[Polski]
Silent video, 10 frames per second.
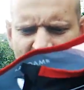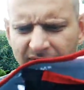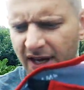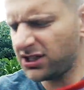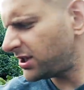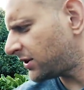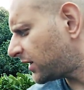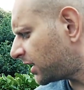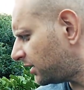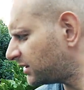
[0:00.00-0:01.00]
taki większy jest od,
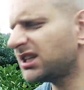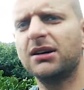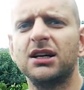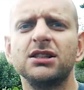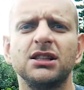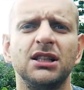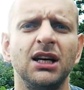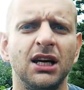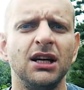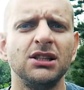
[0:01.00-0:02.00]
tych, od całej reszty.
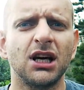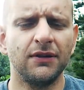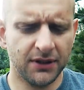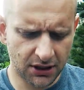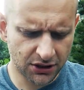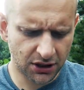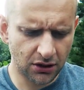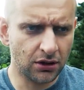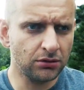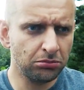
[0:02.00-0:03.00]
Ciekawe
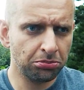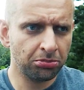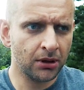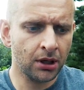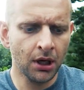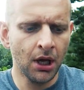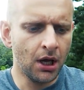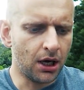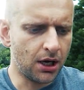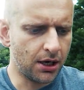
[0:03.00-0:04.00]
dlaczego.
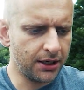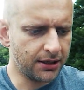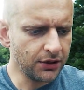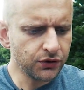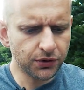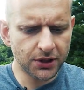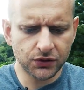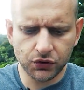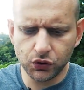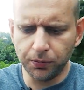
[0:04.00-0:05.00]
I ten strój
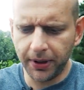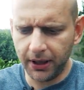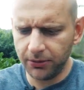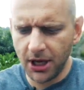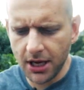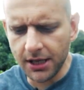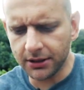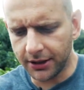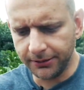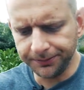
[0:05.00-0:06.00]
jest zupełnie
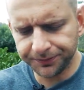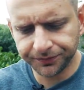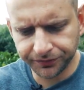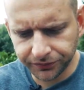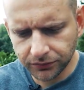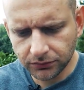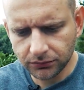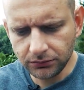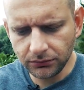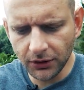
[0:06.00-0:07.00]
inny,
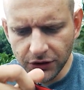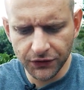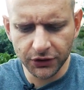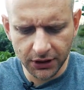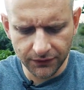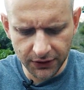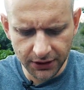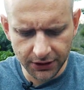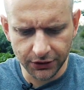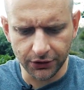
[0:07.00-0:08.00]
jest wykonany w
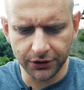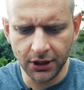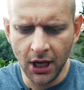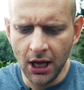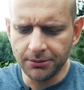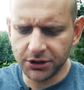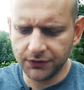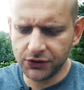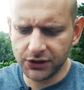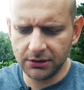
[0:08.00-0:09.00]
innej technologii.
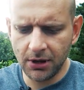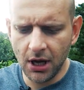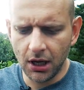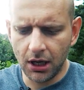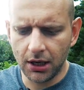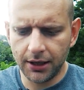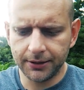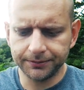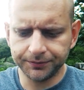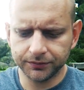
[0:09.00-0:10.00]
Przede wszystkim
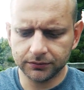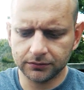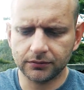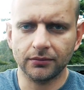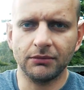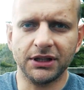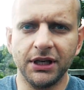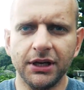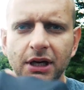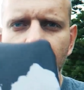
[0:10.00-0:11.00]
um,
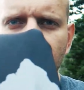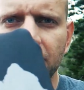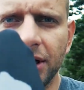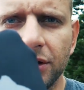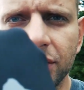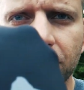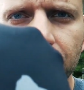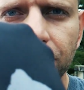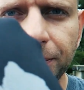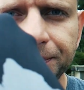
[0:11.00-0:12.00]
materiał tego
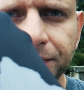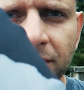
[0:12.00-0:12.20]
stroju